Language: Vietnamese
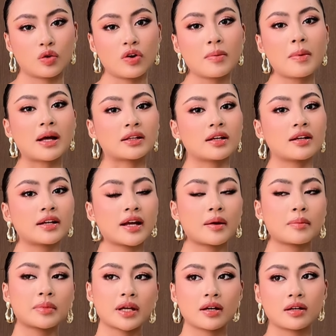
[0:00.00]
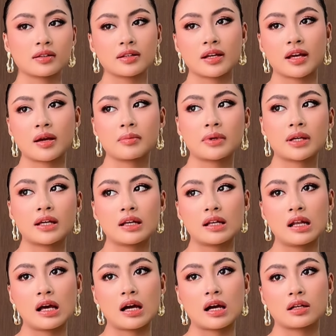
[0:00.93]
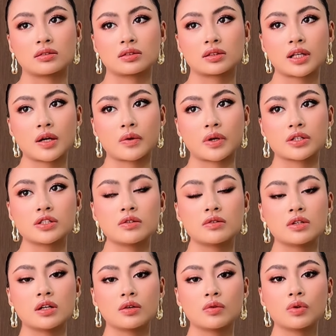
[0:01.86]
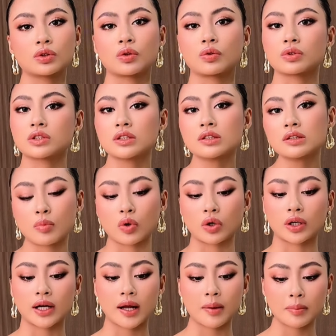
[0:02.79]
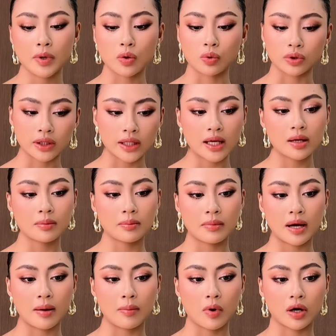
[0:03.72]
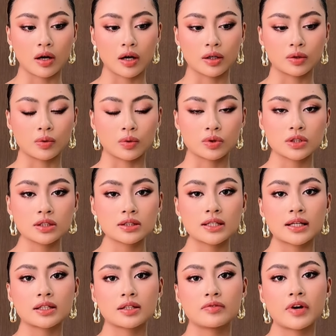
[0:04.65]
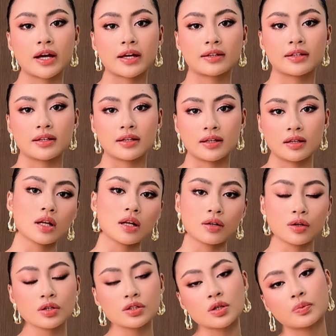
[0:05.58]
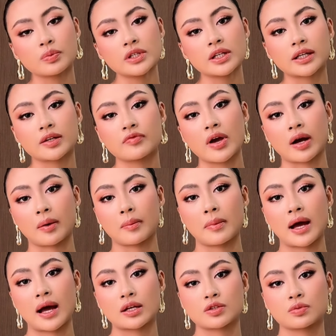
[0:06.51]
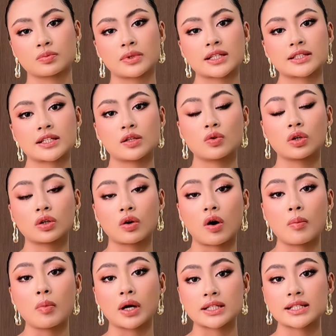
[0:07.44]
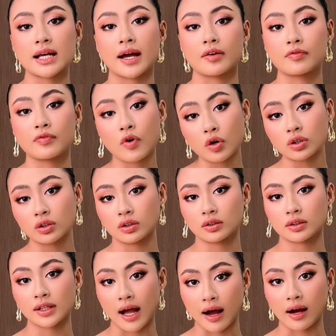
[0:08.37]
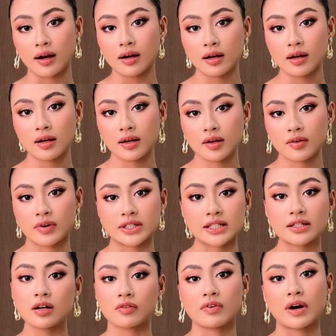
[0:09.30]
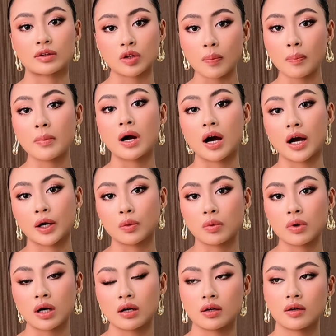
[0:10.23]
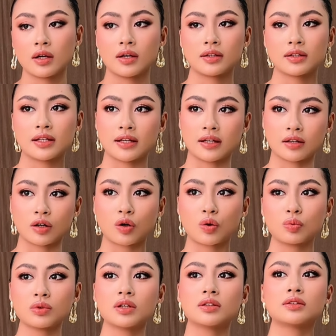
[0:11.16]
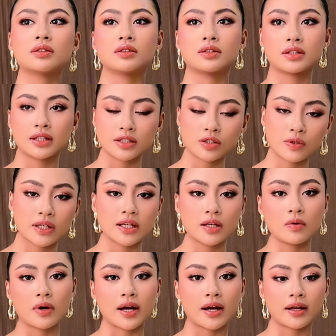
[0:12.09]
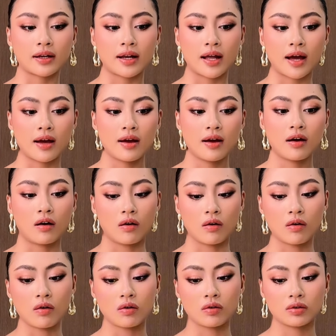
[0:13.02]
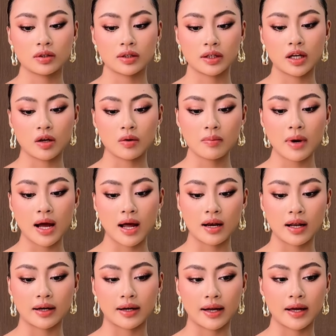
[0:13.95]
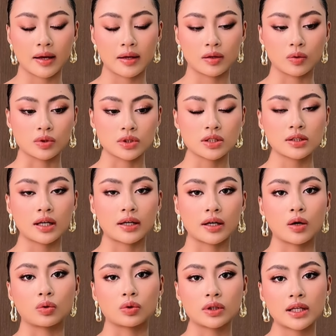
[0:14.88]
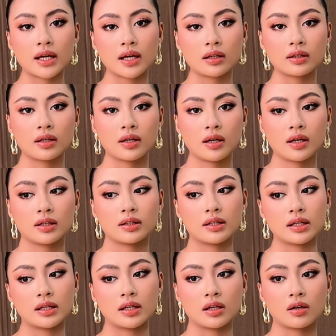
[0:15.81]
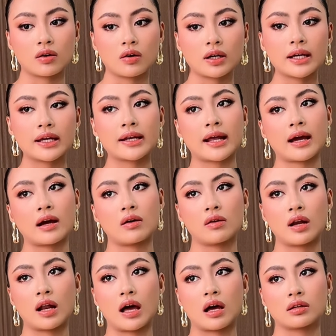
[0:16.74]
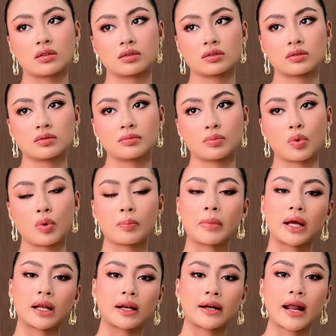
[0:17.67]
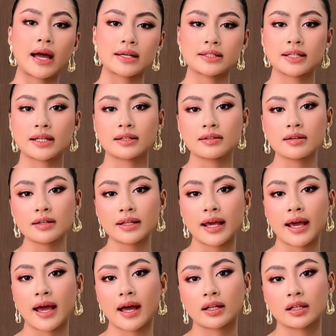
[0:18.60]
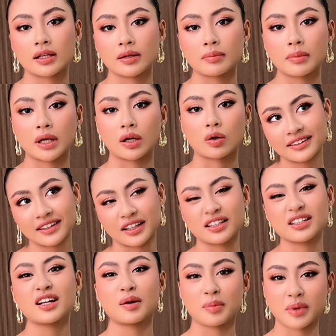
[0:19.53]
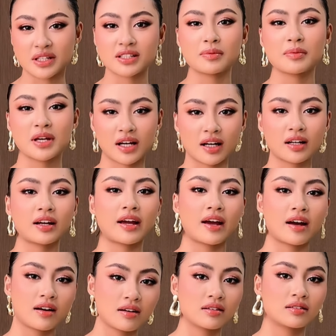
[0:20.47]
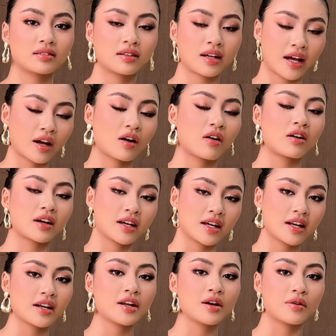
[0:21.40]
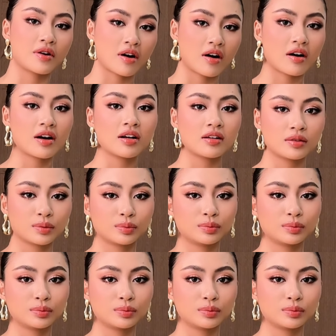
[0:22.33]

đối với bản thân em nha thì em nghĩ là theo cái chiều hướng của tổ chức một năm đầu tiên mà mọi người tổ chức ra như vậy thì nó giống như cái việc mà chúng ta sẽ luôn có một cái giải vốt thắng và sẽ được vào top 10 đúng không ạ thì nó cũng tương tự như cái suy nghĩ của hạnh là ồ nếu mà lần này tổ chức lần đầu tiên thì có khi nào là mình là đại diện nước nhà thì mình gần như là mình sẽ bị khắt khe hơn hạnh có nghĩ đến điều đó đó